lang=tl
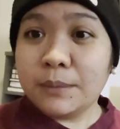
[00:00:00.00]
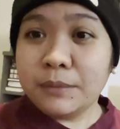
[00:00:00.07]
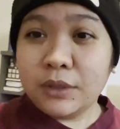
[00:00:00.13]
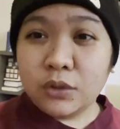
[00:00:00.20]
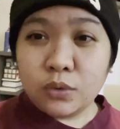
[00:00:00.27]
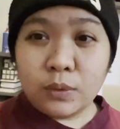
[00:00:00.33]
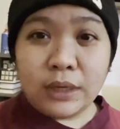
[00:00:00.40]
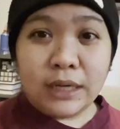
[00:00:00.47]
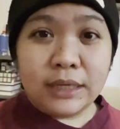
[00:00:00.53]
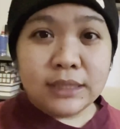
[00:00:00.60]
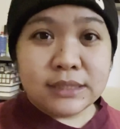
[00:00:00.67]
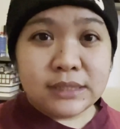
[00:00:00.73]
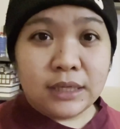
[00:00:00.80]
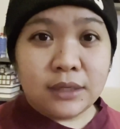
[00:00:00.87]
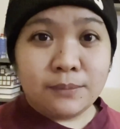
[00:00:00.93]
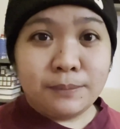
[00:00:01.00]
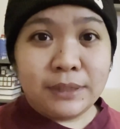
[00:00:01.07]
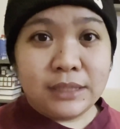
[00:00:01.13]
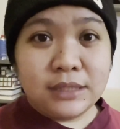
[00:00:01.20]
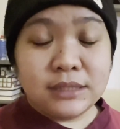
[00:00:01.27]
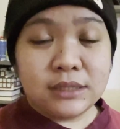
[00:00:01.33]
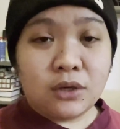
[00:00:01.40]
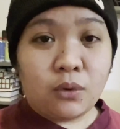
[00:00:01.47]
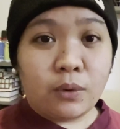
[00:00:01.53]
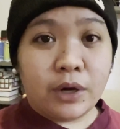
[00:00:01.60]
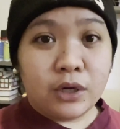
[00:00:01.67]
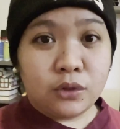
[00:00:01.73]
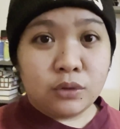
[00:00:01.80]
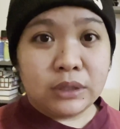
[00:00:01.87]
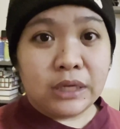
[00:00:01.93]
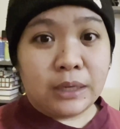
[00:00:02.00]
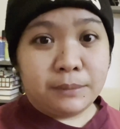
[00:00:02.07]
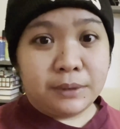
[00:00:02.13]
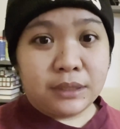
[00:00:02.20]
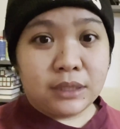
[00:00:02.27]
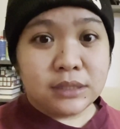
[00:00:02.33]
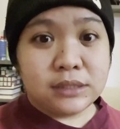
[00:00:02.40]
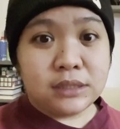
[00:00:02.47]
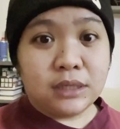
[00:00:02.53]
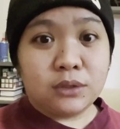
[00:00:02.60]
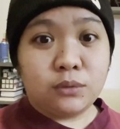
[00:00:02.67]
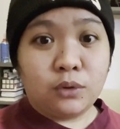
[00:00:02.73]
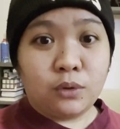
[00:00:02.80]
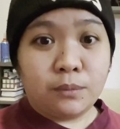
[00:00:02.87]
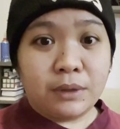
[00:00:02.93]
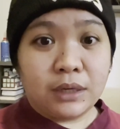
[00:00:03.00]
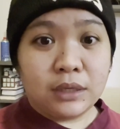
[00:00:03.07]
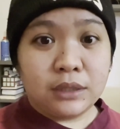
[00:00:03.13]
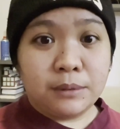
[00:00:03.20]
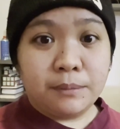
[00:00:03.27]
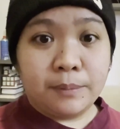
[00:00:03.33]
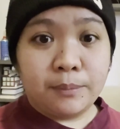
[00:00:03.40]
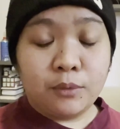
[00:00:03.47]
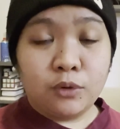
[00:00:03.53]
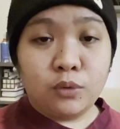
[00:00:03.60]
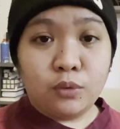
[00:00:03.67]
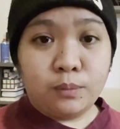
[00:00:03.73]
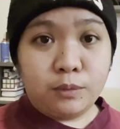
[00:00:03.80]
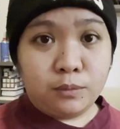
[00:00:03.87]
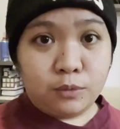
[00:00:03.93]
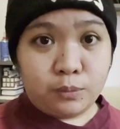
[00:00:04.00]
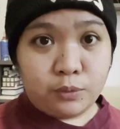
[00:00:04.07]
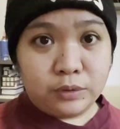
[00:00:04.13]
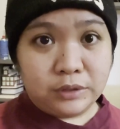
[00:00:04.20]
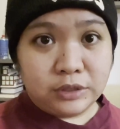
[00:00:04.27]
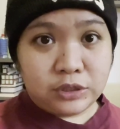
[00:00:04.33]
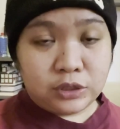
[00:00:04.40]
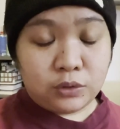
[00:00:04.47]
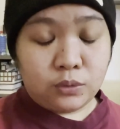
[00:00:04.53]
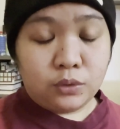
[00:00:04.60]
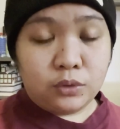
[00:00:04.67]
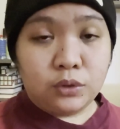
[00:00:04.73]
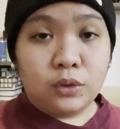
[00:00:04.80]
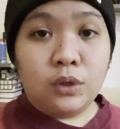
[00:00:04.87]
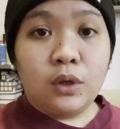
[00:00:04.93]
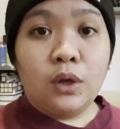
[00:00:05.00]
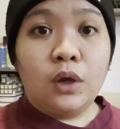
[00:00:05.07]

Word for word: kami dito, wala na si Amelie sa kwarto namin kasi nga tuwing umaga, di ba, pumupunta siya doon.